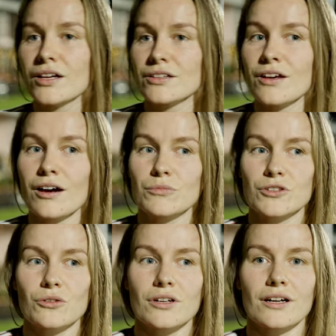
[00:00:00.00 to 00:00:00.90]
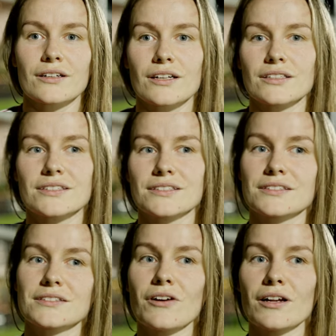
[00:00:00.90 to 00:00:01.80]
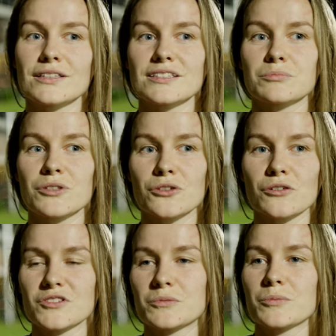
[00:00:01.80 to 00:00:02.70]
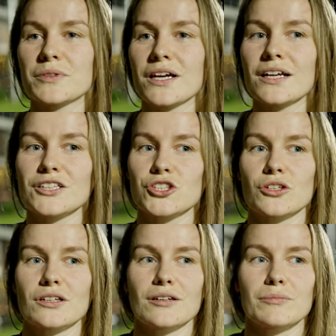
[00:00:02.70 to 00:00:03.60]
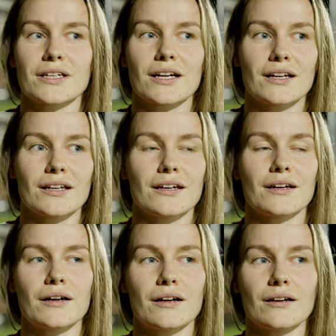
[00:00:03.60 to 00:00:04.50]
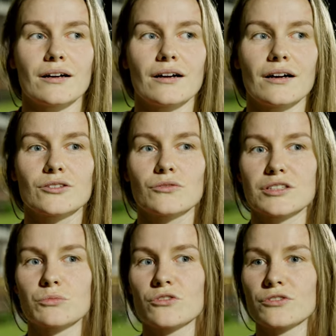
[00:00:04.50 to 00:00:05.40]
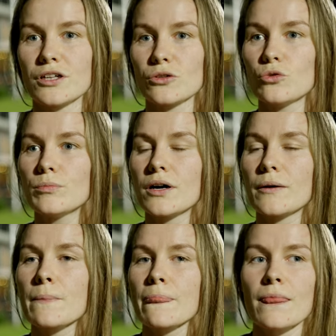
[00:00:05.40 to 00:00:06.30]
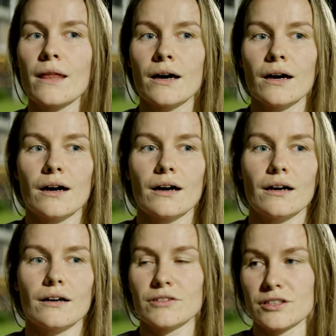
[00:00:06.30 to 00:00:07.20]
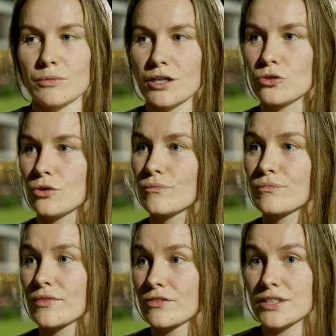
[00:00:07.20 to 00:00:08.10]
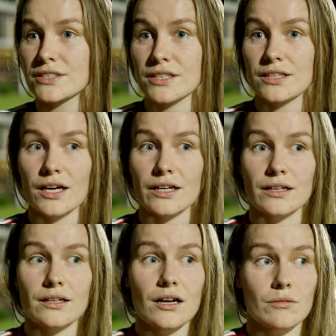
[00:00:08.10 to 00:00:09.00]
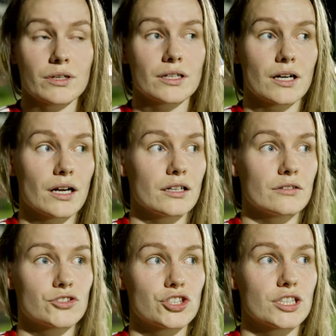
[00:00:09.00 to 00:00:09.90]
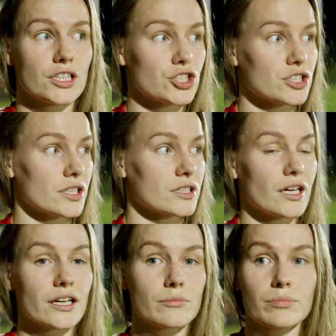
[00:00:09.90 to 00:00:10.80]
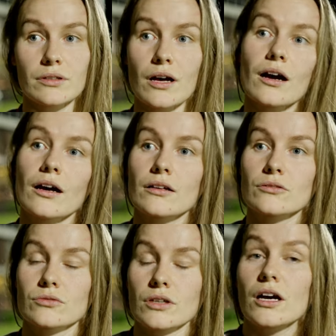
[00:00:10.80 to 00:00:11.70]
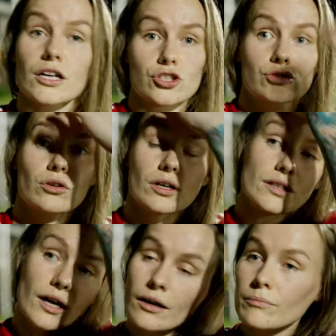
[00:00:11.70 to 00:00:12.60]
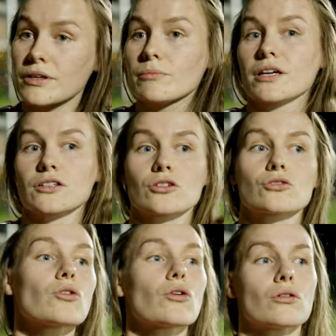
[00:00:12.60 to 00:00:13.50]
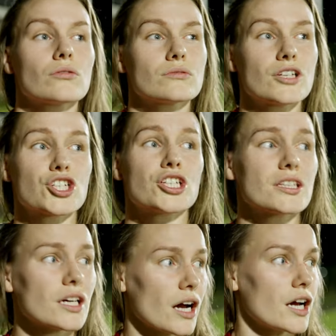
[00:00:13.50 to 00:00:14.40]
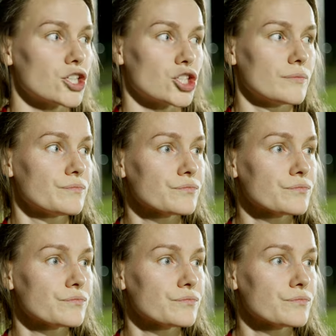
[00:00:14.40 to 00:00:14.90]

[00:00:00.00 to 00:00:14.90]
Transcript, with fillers: Да, мы только как раз с Валей Смирновой вспоминали, что когда мы играли 1-8 финал Кубка в этом году, в Краснодаре. Мы играли в 4 часа дня, и была такая же духота примерно, но даже не такая же.